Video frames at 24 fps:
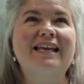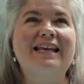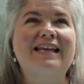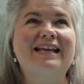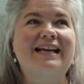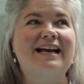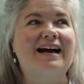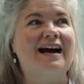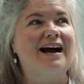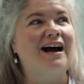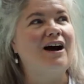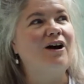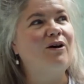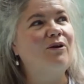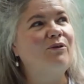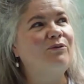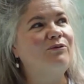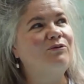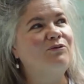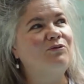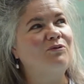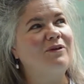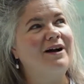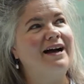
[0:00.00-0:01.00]
Quand on
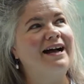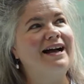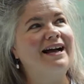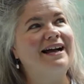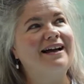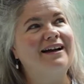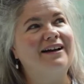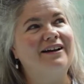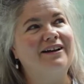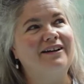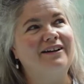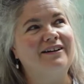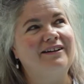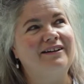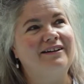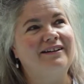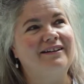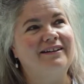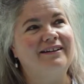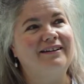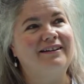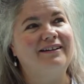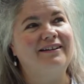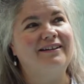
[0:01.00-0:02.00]
voit
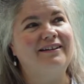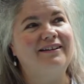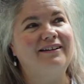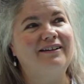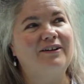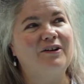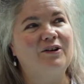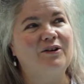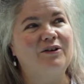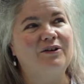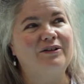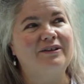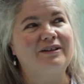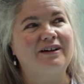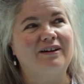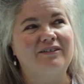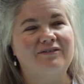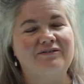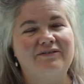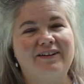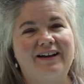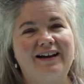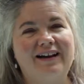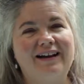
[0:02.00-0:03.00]
euh, un
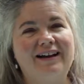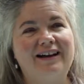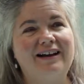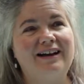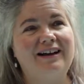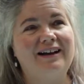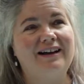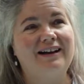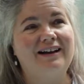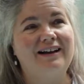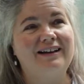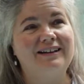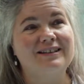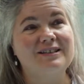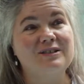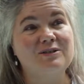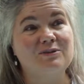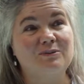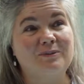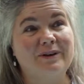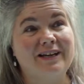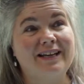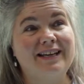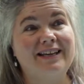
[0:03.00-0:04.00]
enfant en
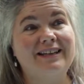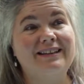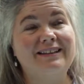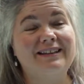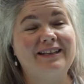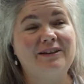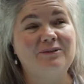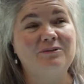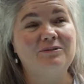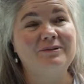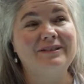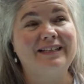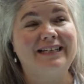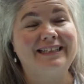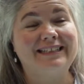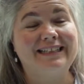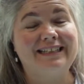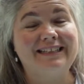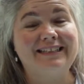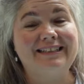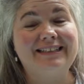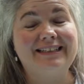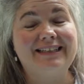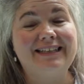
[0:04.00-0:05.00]
soins
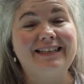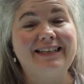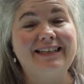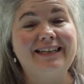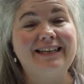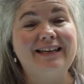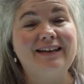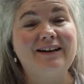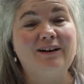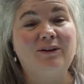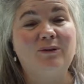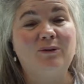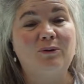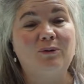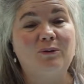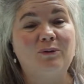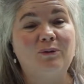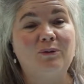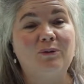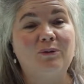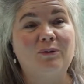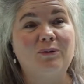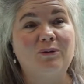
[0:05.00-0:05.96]
néonatalité, on